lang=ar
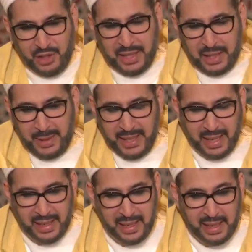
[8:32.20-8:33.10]
في
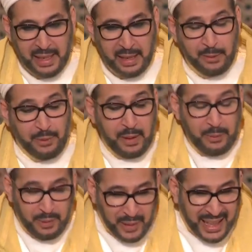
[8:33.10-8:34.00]
الشاطبية
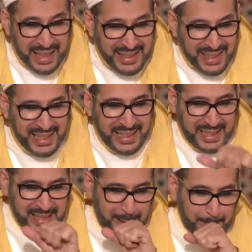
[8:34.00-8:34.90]
في قضية
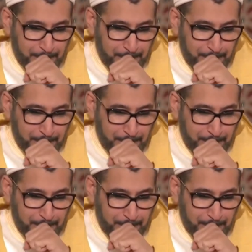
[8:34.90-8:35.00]
الكسر